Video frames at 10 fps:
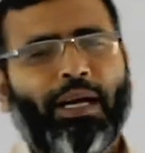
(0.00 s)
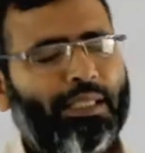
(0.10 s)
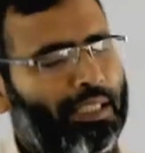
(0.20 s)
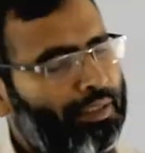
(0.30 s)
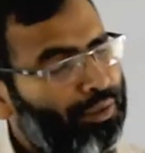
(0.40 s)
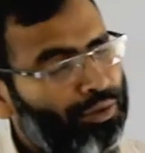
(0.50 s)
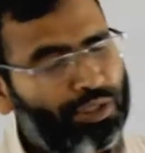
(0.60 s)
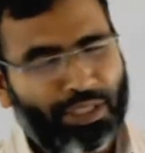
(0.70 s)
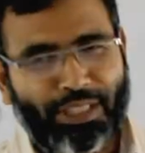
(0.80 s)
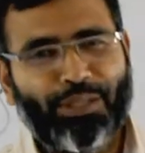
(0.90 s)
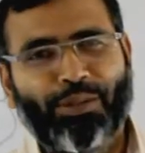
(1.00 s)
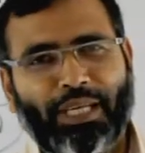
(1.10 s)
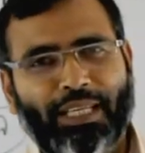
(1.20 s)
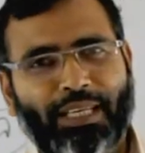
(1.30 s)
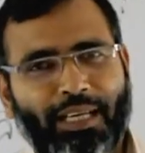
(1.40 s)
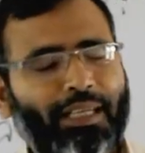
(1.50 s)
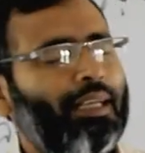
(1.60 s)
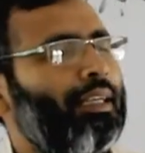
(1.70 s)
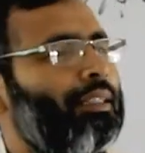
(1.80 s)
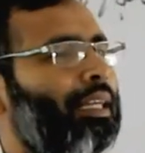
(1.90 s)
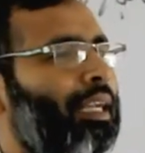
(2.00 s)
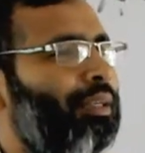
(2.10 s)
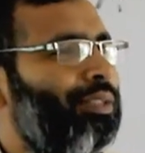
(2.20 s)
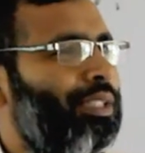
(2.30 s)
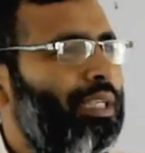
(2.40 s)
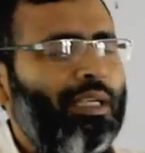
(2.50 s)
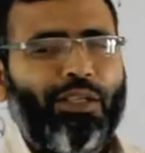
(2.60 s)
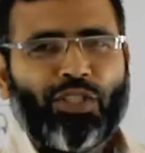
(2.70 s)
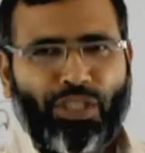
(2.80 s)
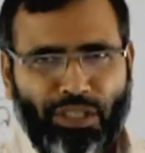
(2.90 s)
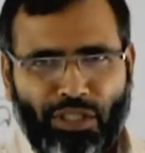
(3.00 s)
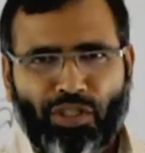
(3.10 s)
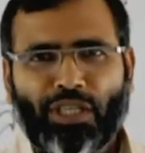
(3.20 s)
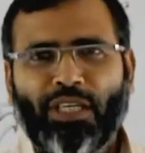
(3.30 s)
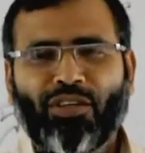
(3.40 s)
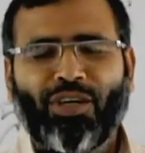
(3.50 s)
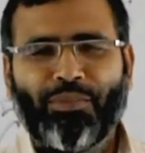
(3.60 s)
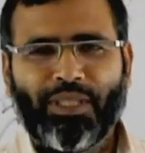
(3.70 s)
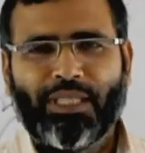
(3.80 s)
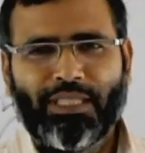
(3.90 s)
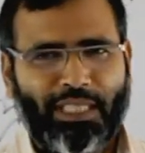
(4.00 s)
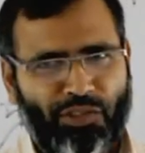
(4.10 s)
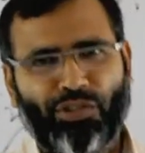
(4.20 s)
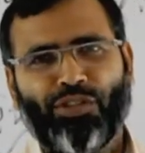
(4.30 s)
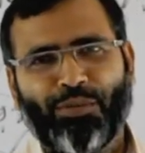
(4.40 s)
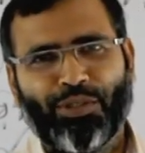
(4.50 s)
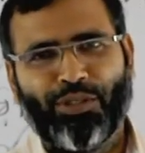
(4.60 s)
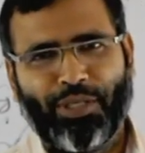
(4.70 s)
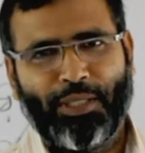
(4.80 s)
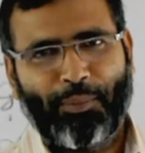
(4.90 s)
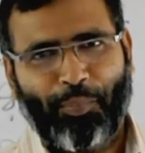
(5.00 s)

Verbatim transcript: আর সাধারণত শিক্ষিত নারীরা তারা হচ্ছে সন্তান সংখ্যা কম নিতেই স্বাচ্ছন্দ্য বোধ করে